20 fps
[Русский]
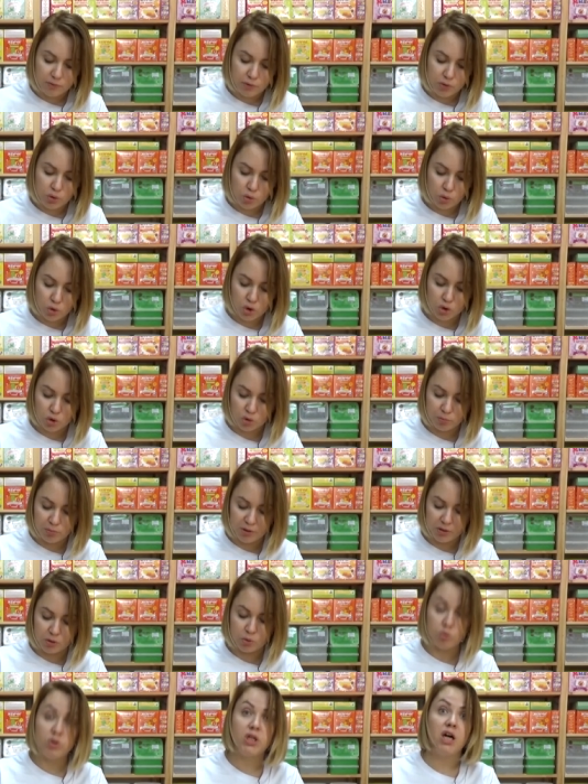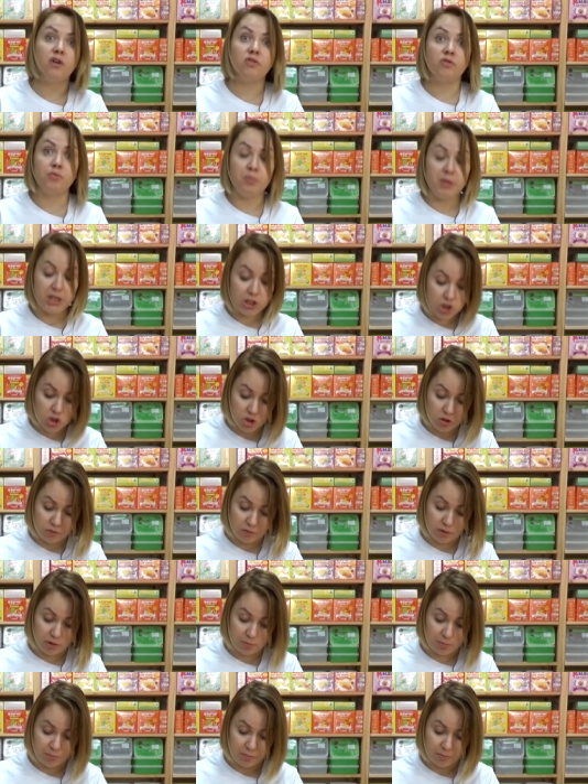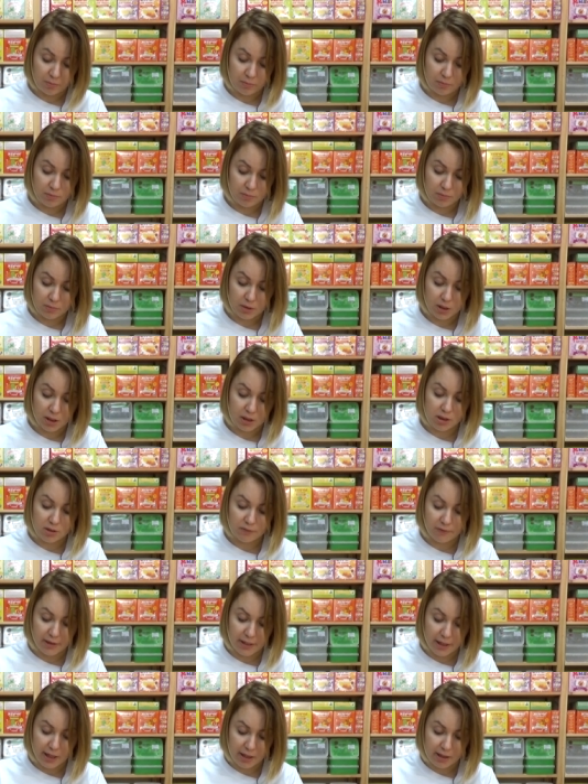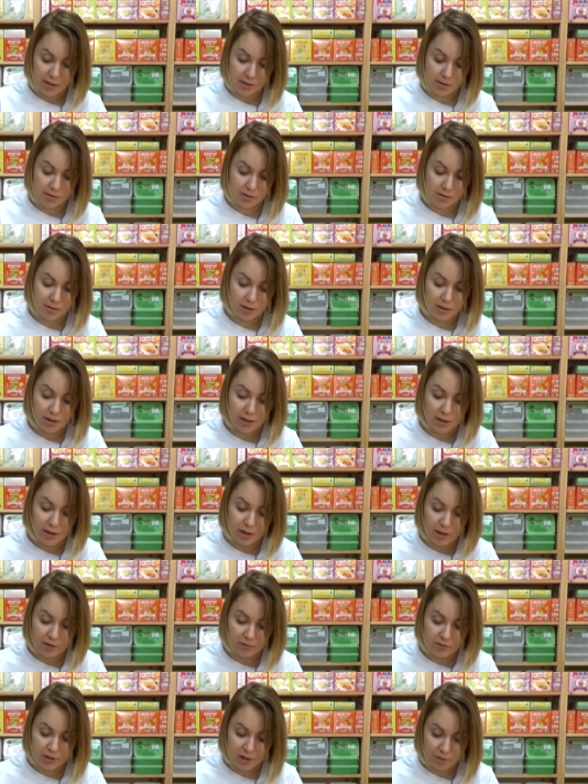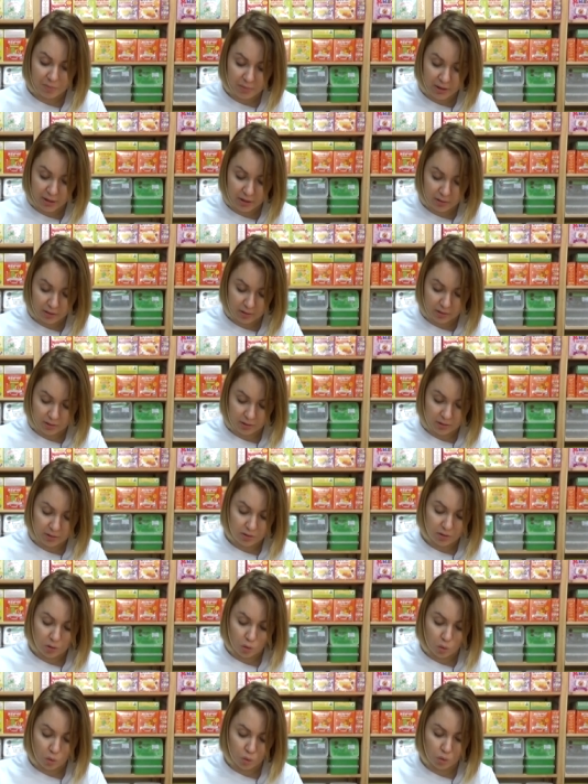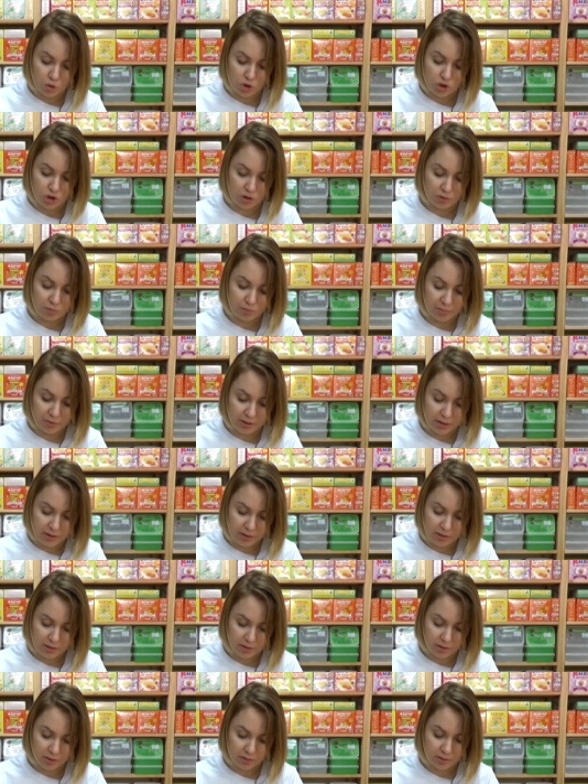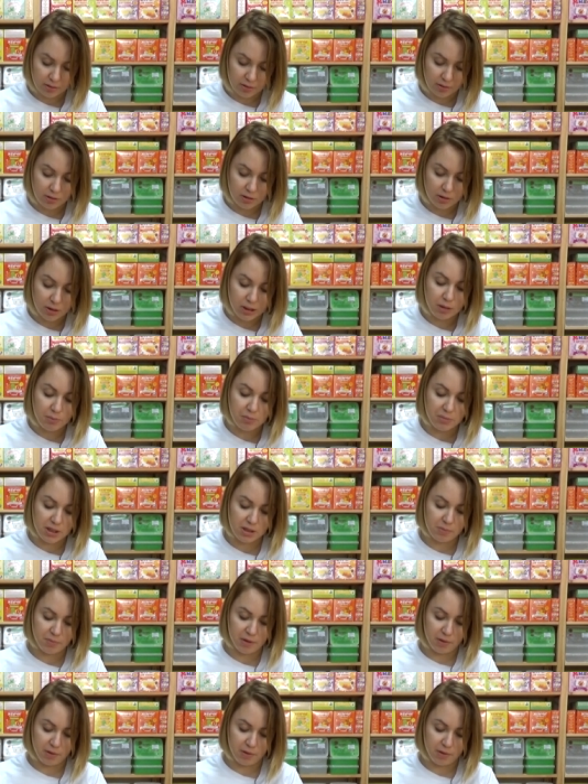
Все, что мы туда вмешиваем, растворяется равномерно, очень быстро и без